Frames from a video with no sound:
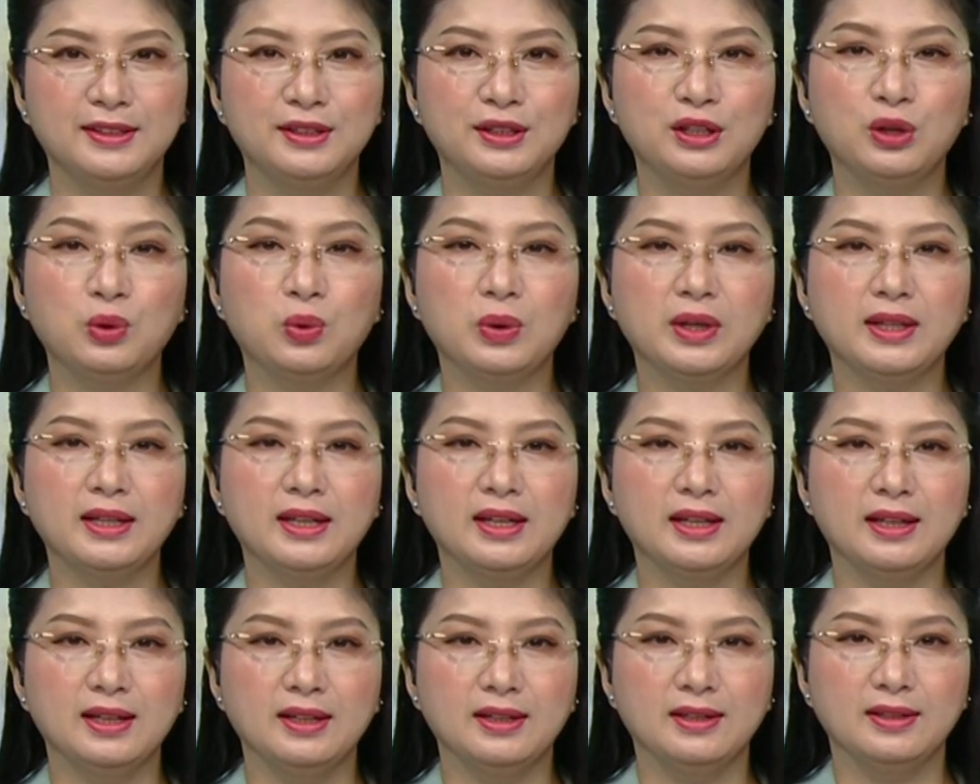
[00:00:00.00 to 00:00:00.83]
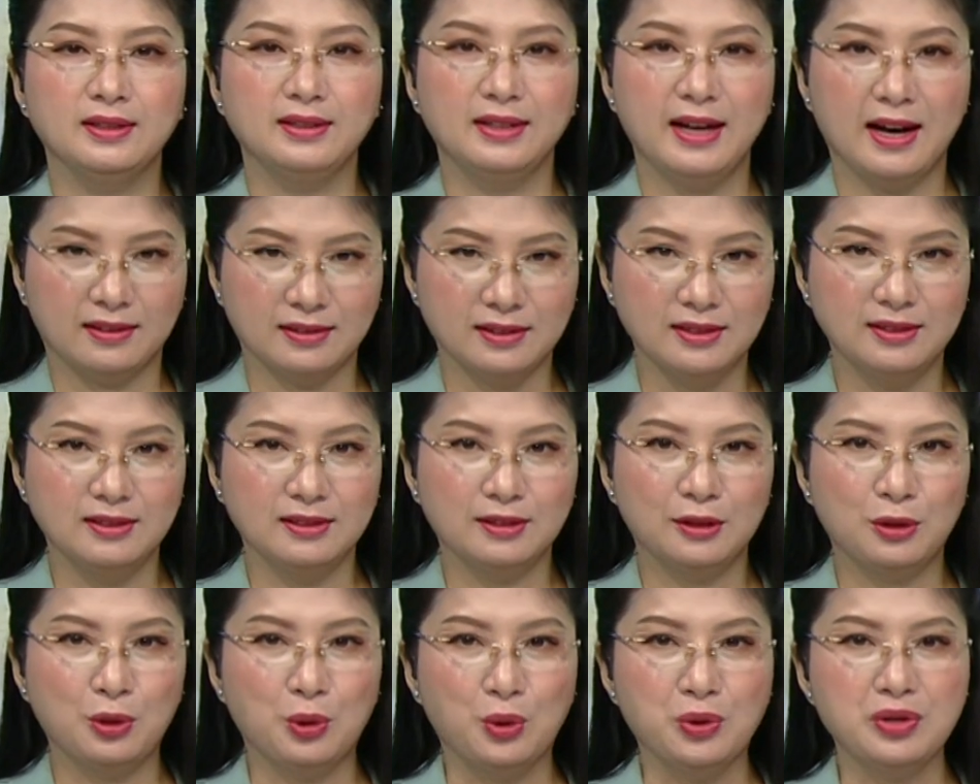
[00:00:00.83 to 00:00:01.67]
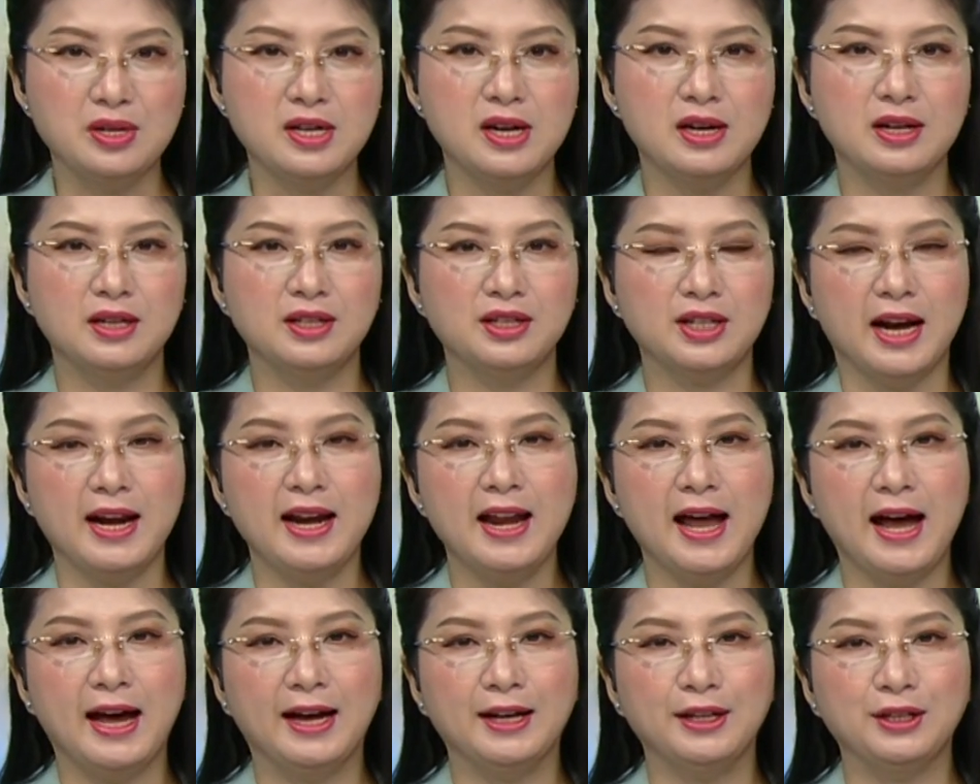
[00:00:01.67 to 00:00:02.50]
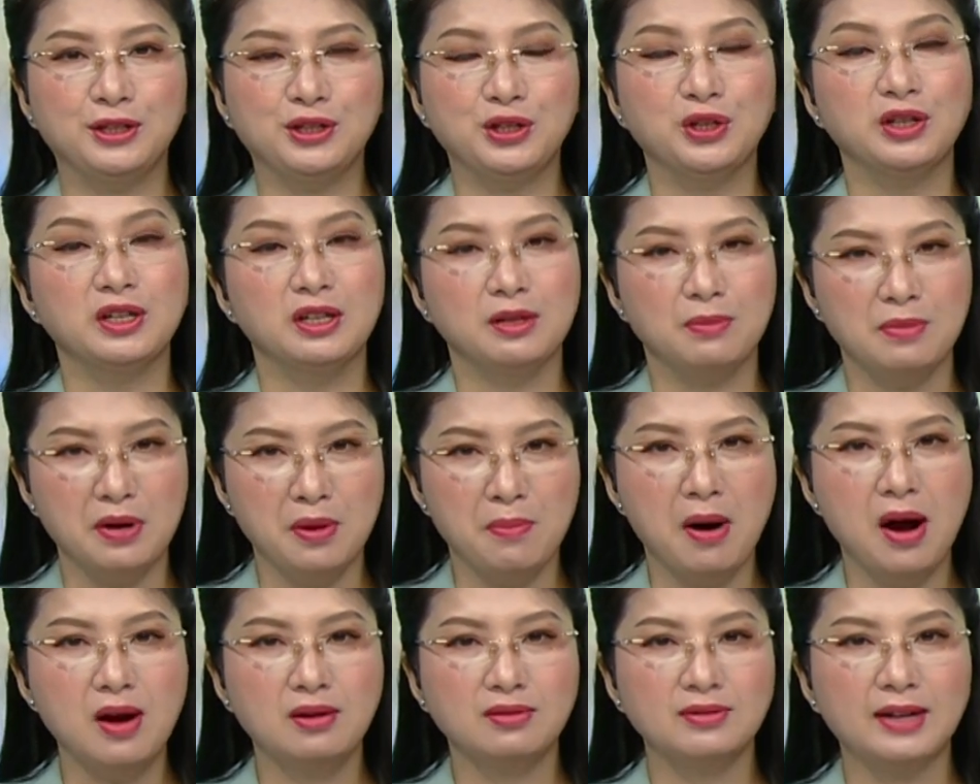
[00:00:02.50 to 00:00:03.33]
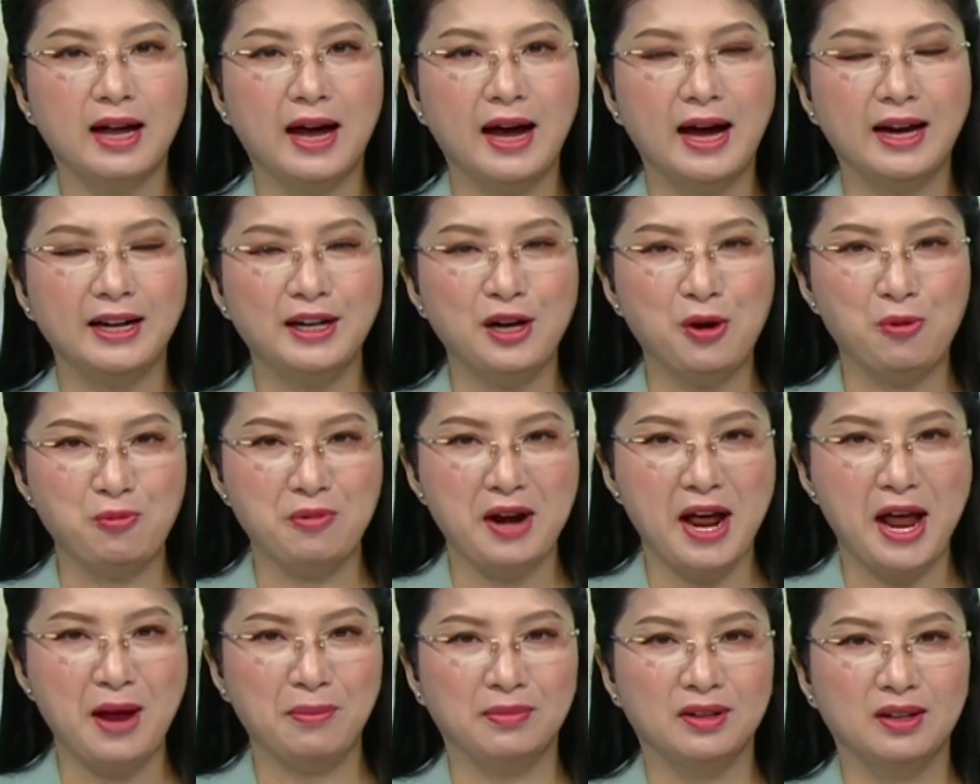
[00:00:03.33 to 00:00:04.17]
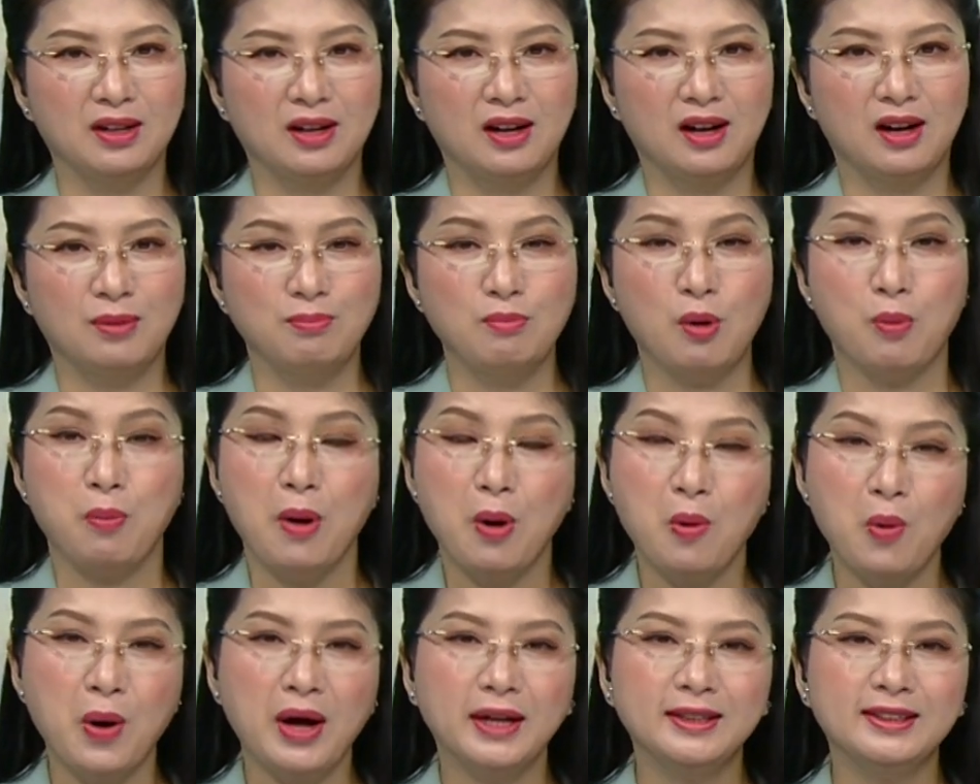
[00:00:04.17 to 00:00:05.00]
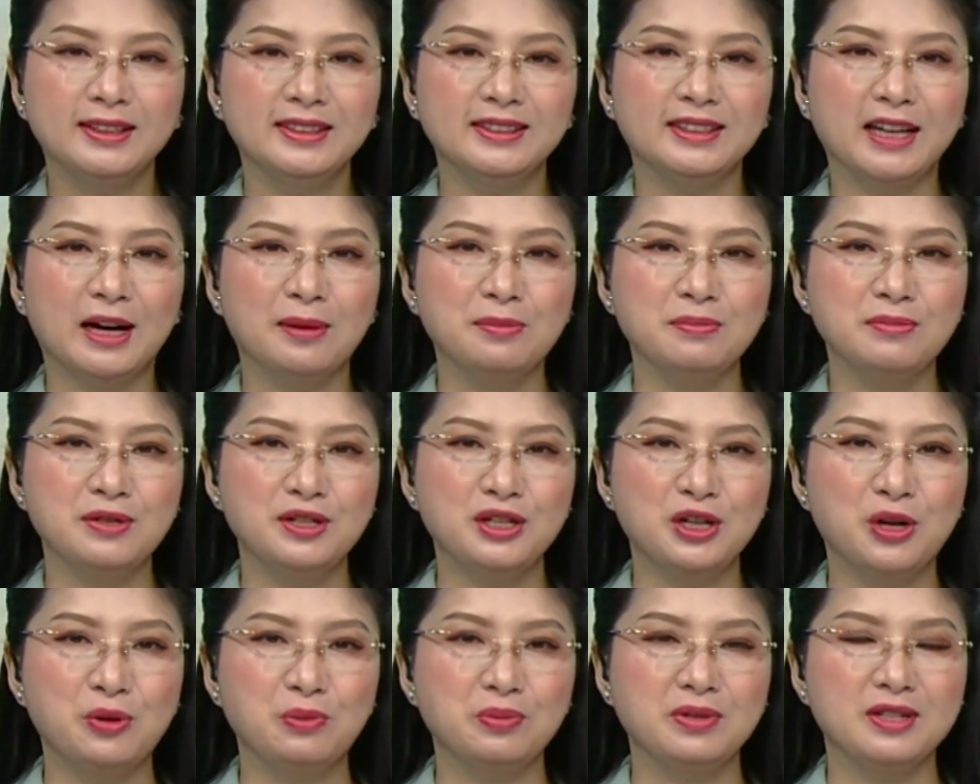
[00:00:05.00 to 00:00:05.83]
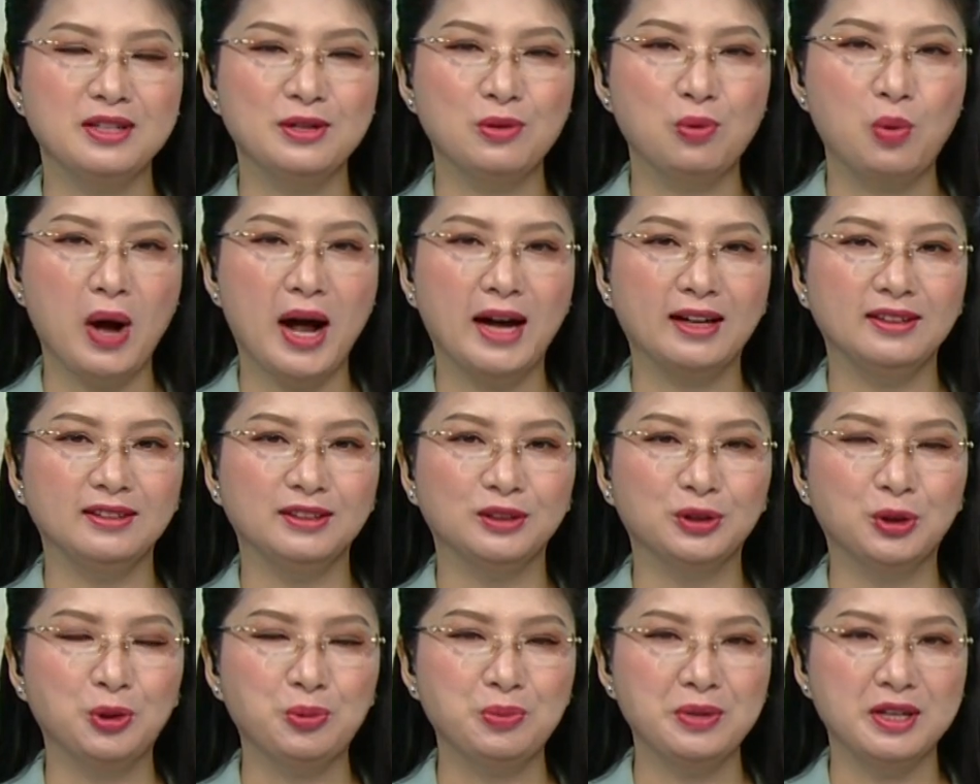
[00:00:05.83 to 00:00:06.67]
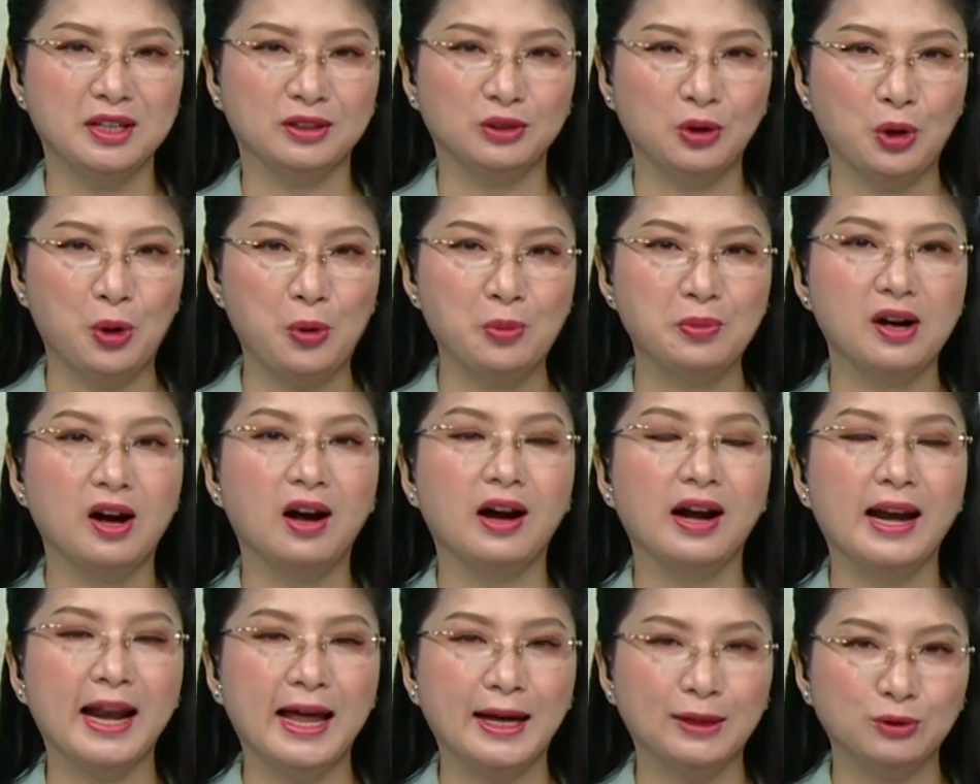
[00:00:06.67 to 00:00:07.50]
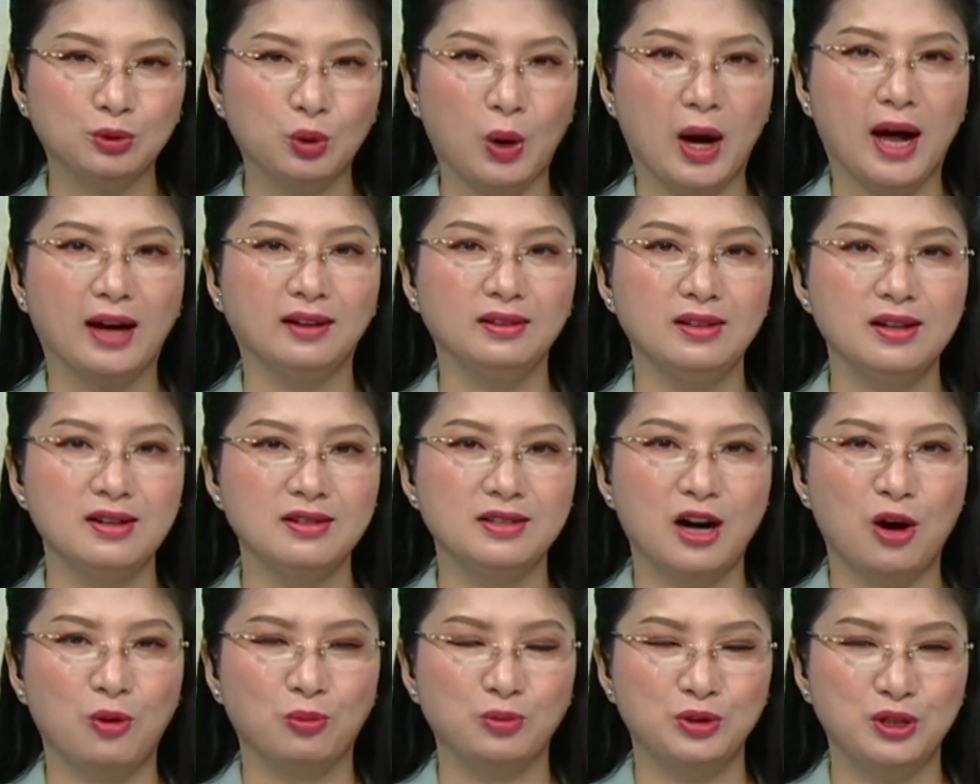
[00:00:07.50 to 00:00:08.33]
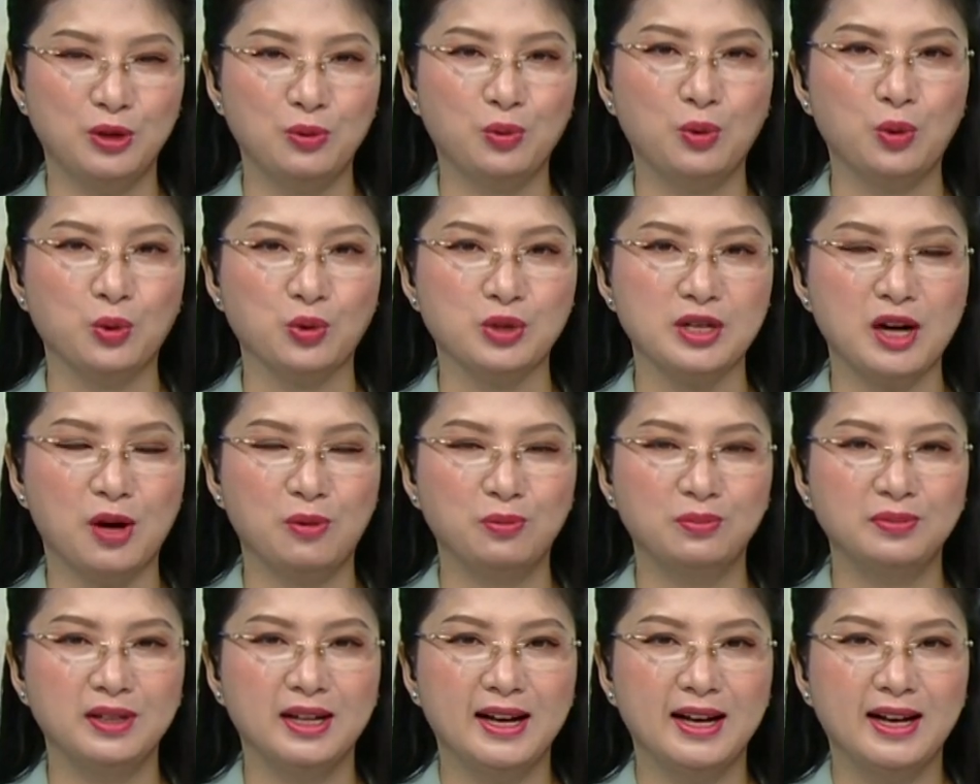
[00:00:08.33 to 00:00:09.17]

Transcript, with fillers: Thưa quý vị, nhặt được của rơi trả lại cho người bị mất là hành động đẹp. Một bông hoa tươi thắm trong vườn hoa người tốt việc tốt cần lan tỏa nhân rộng trong cuộc sống.